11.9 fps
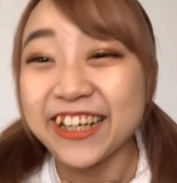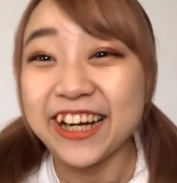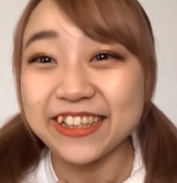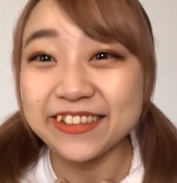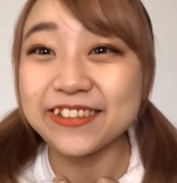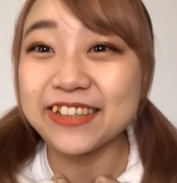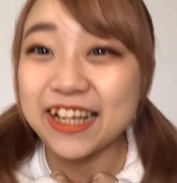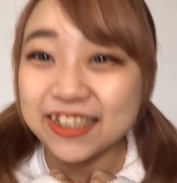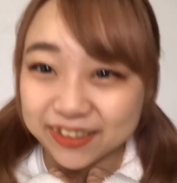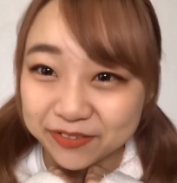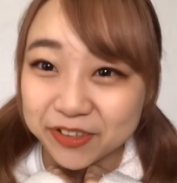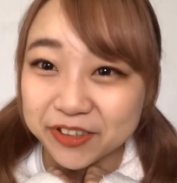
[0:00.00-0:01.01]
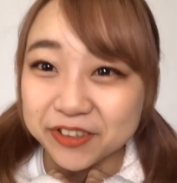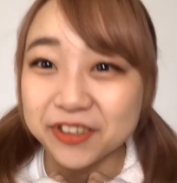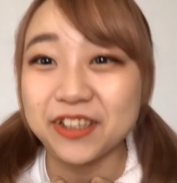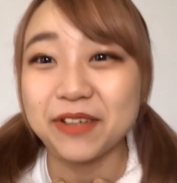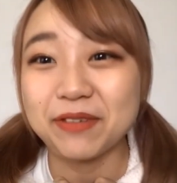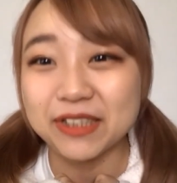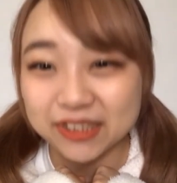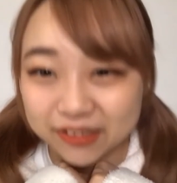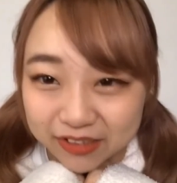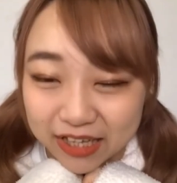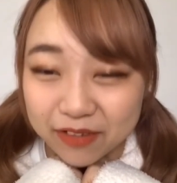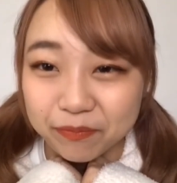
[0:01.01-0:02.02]
あとダンスも踊ってますの
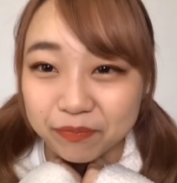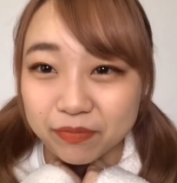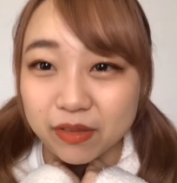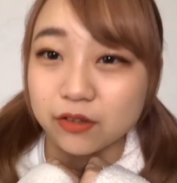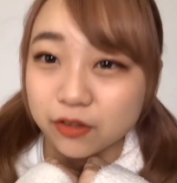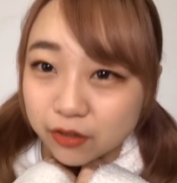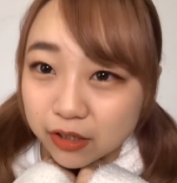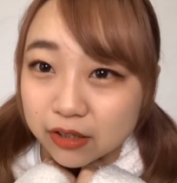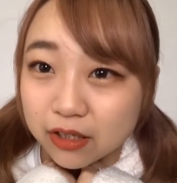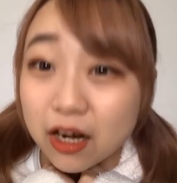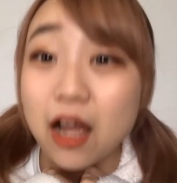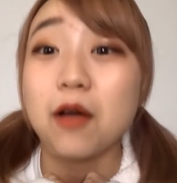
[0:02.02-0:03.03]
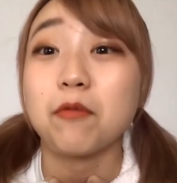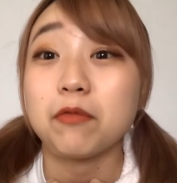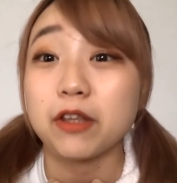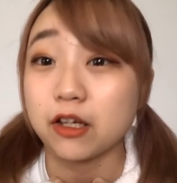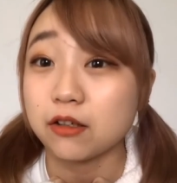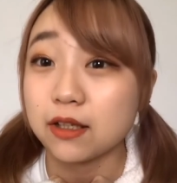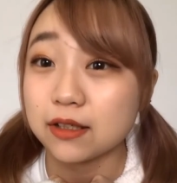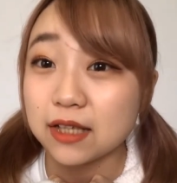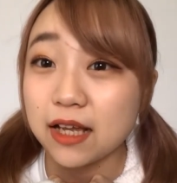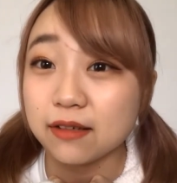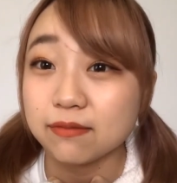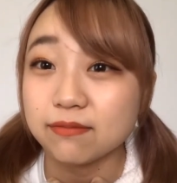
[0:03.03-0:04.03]
でよかったら見てください